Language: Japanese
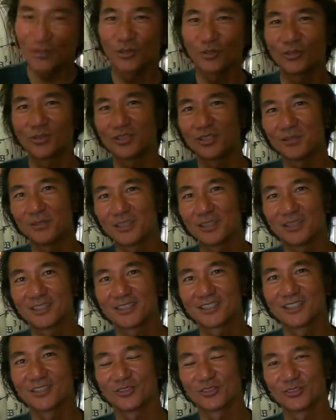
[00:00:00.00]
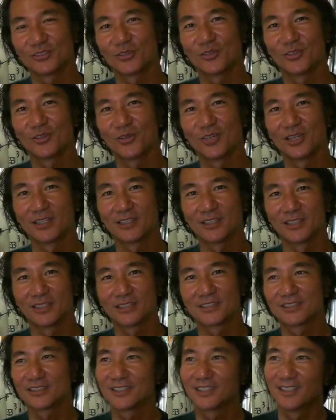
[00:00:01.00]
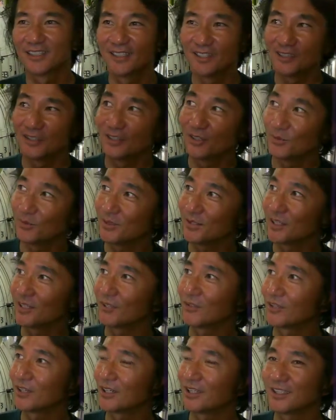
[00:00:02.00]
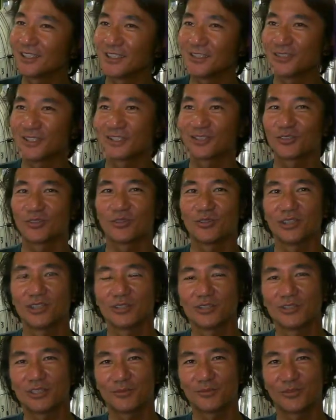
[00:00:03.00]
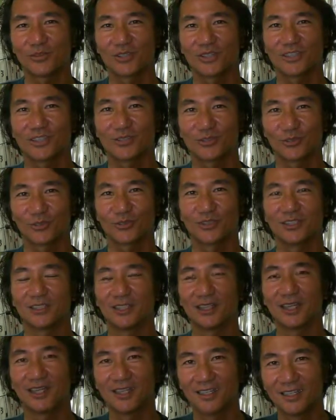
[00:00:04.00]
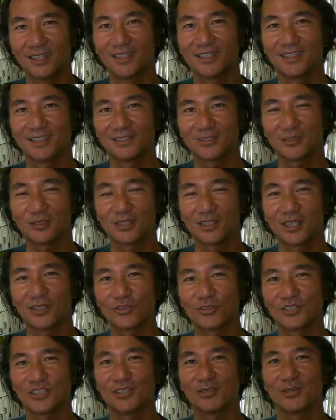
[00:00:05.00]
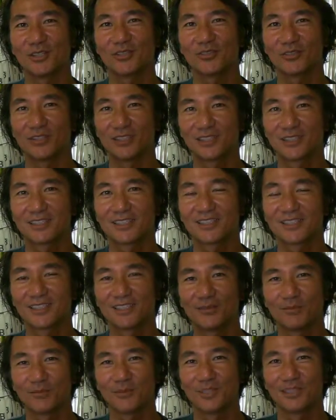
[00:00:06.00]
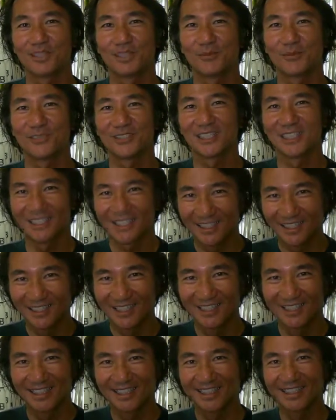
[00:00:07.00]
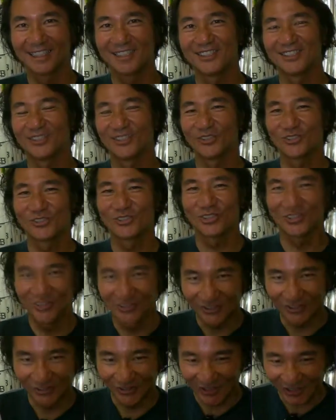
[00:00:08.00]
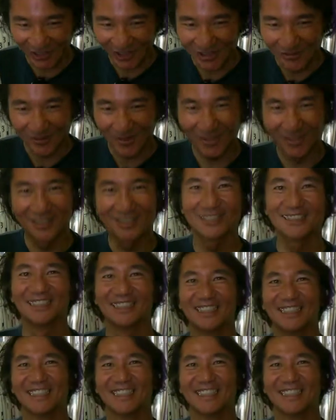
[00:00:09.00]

これ乗ってみたんですけどすごい良かったですお店の感じはすごいいろんなものが揃っててすごい楽しい場所ですみんなもぜひよろしくお願いします